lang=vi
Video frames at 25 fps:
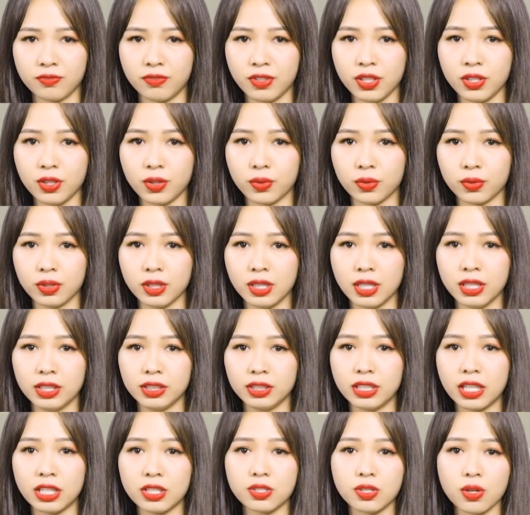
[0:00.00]
Ví dụ,
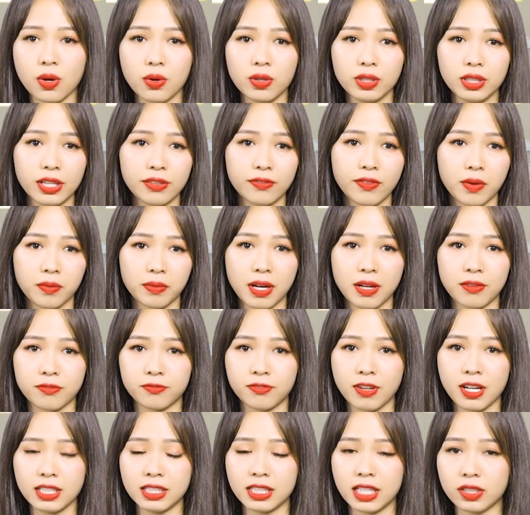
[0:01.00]
chỉ số kỳ vọng lạm
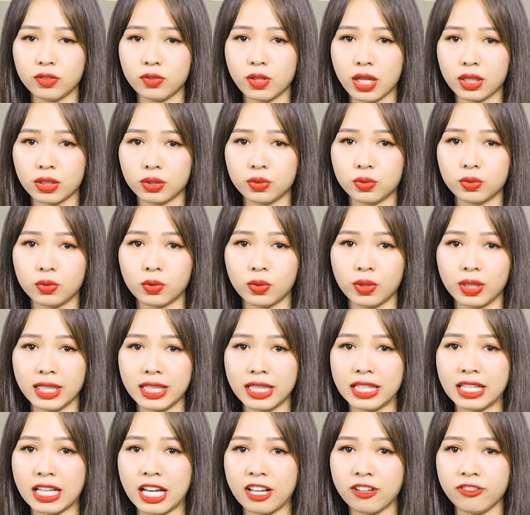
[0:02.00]
phát kinh doanh của
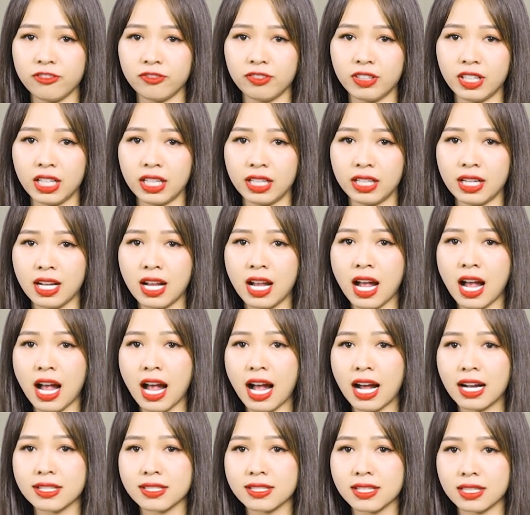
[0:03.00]
i ép đê
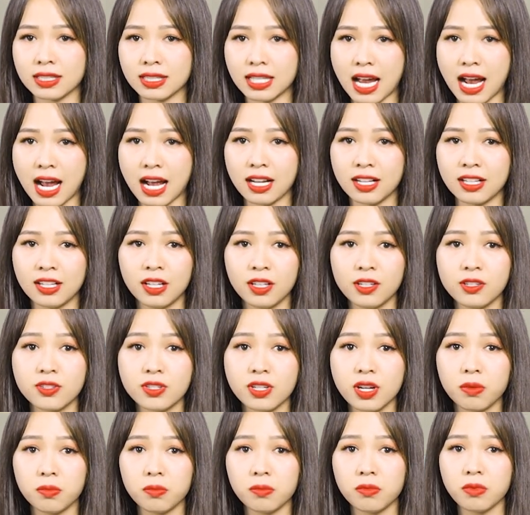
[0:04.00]
Atlanta
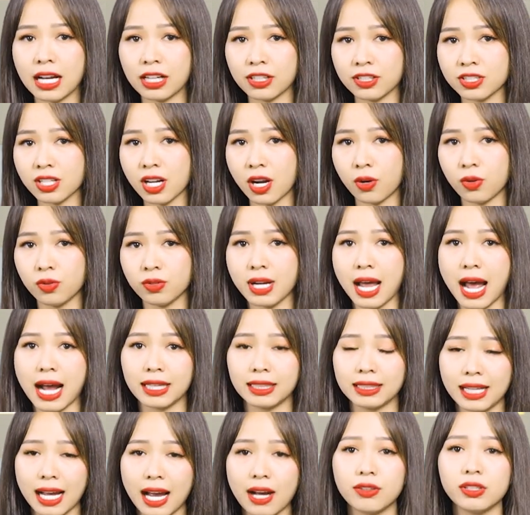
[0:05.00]
trong tháng sáu đã
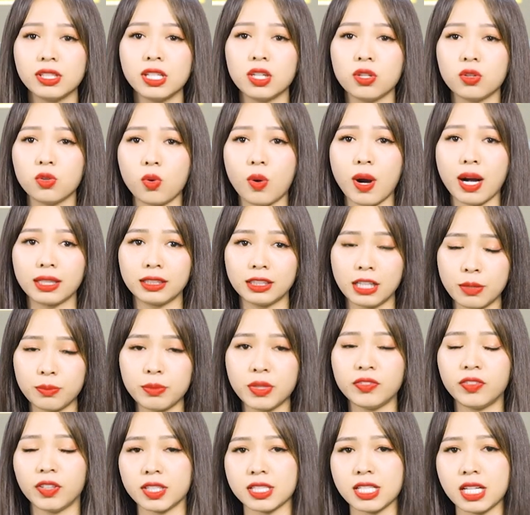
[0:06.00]
cao hơn khoảng năm
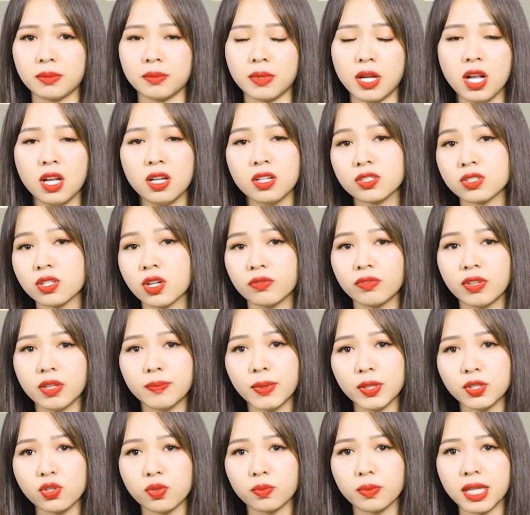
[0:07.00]
mươi phần trăm so với
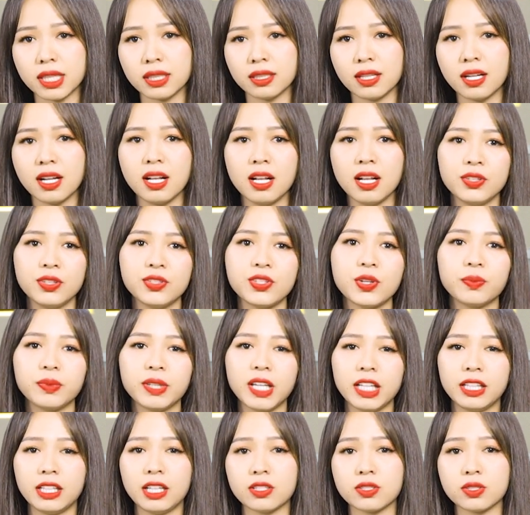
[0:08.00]
mức trung bình, trong
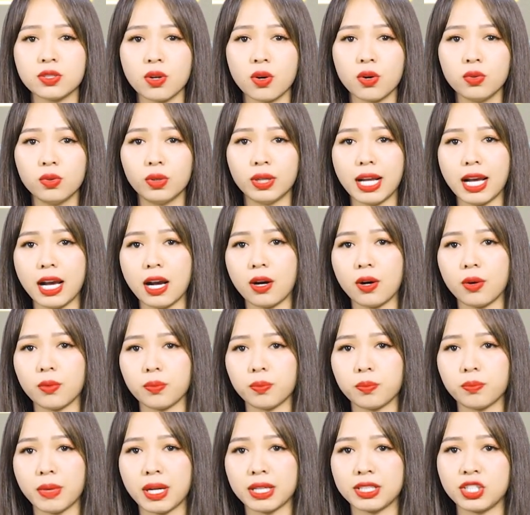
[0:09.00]
khi chỉ số của Đại học
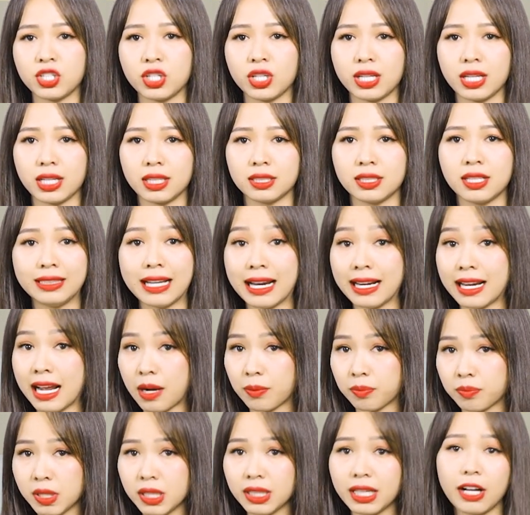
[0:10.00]
Michigan đã
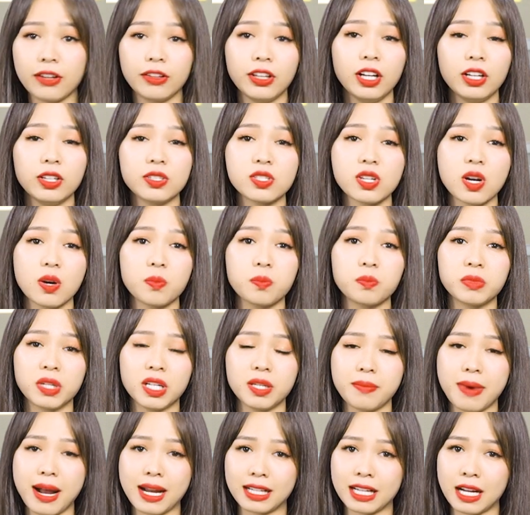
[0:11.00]
đạt mức cao nhất trong
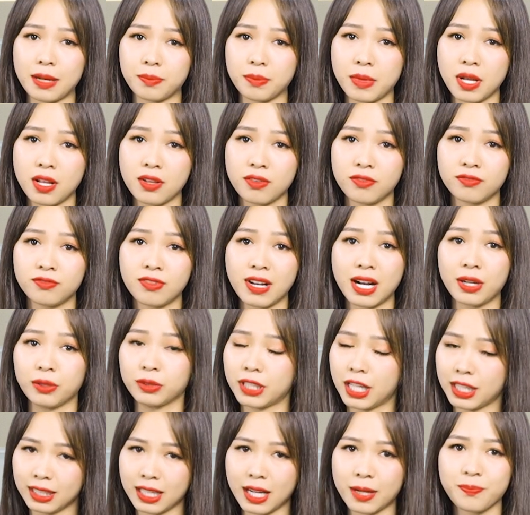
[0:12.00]
mười ba năm vào
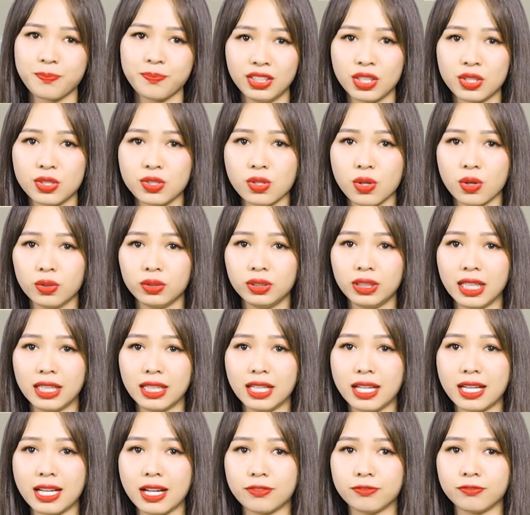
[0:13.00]
tháng năm. Chỉ số tỷ
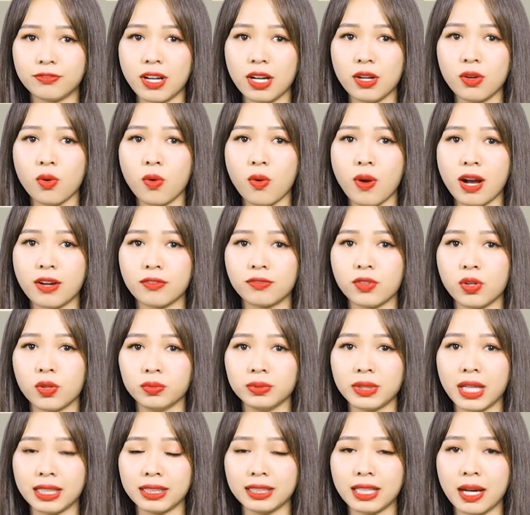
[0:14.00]
lệ lạm phát hòa
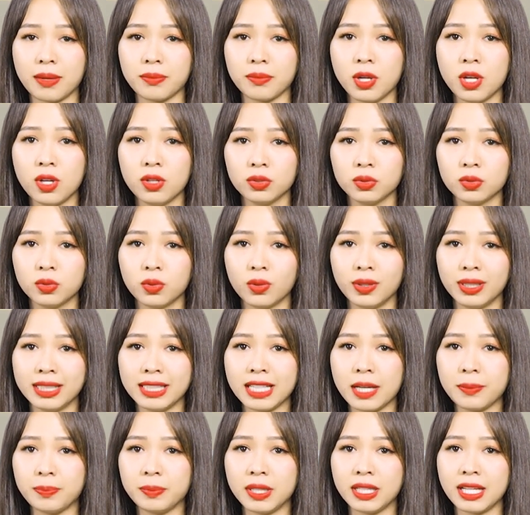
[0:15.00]
vốn tháng năm của
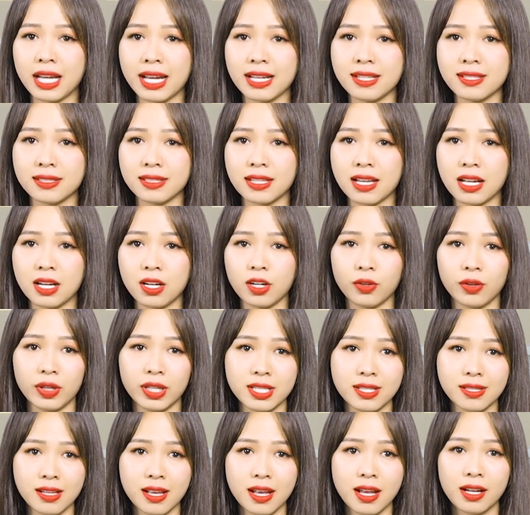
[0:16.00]
i ép đê Saint
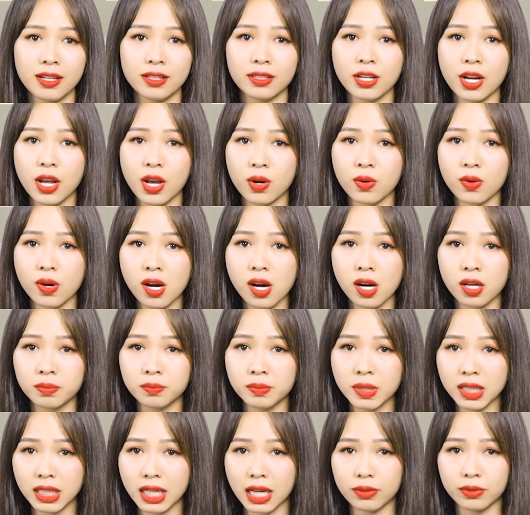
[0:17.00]
Louis đều ở
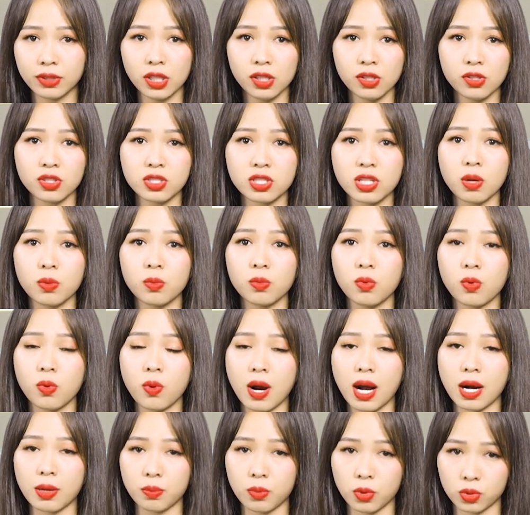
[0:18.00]
mức cao nhất trong
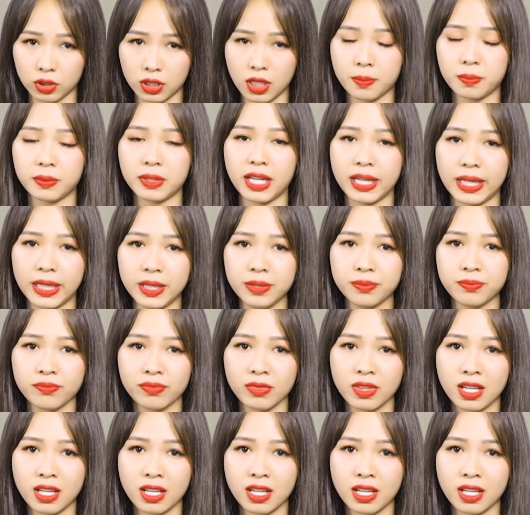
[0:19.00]
khoảng một thập kỷ.